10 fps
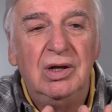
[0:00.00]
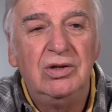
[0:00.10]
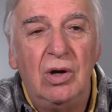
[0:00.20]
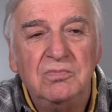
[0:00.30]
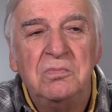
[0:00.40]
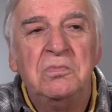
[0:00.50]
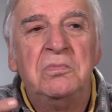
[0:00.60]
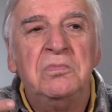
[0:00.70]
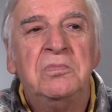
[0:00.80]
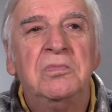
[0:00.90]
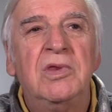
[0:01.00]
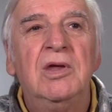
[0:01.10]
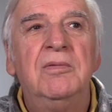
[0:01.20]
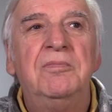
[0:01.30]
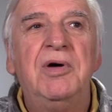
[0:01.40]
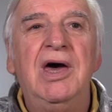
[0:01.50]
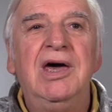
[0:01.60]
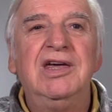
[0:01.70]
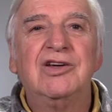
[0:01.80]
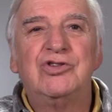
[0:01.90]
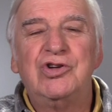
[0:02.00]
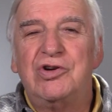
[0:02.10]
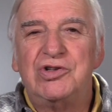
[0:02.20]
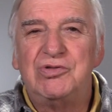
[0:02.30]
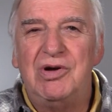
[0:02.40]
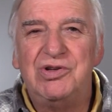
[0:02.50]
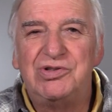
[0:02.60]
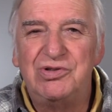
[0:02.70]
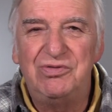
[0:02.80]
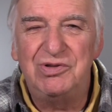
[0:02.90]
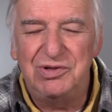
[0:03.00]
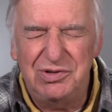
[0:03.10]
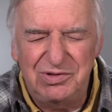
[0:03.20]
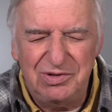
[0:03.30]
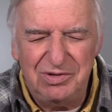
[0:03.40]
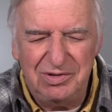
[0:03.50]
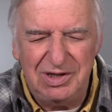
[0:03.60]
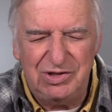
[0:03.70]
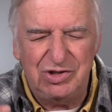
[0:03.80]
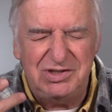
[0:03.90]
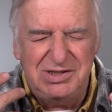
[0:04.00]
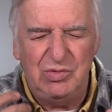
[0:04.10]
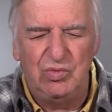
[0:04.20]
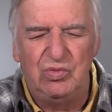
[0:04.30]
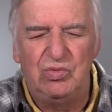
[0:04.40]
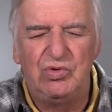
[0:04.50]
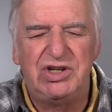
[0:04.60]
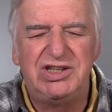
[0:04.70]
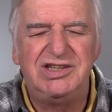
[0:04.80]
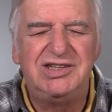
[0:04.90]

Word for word: Donc, Père, je reçois le souffle de Dieu et je dis oui.